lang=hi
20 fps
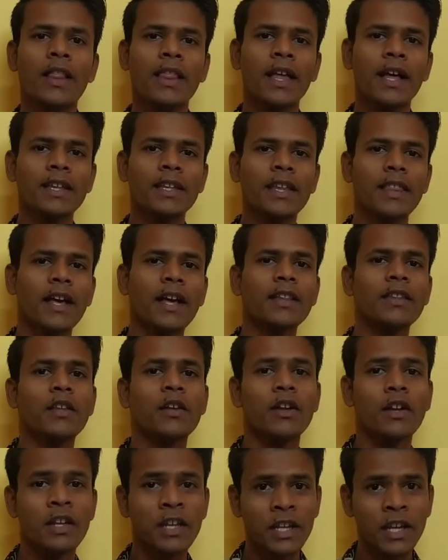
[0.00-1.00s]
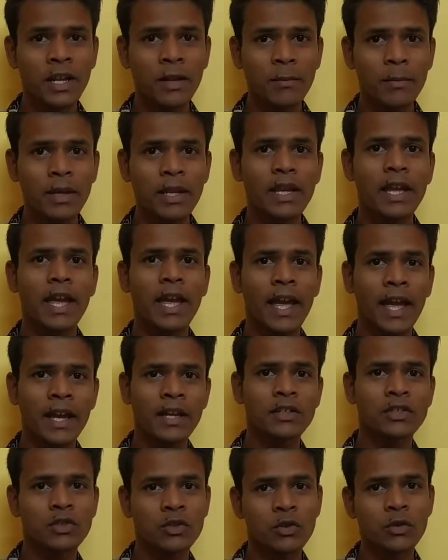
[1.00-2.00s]
साथ ही साथ रियलमी
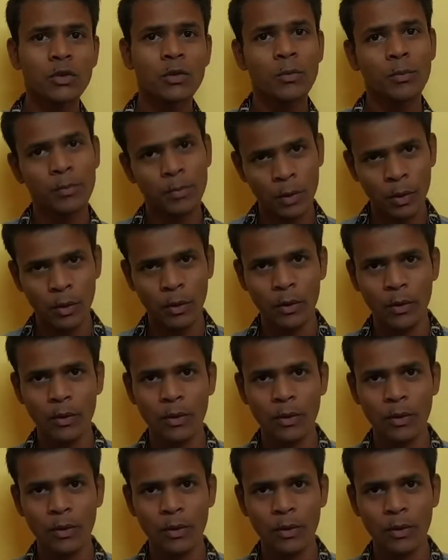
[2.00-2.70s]
एक्स टू प्रो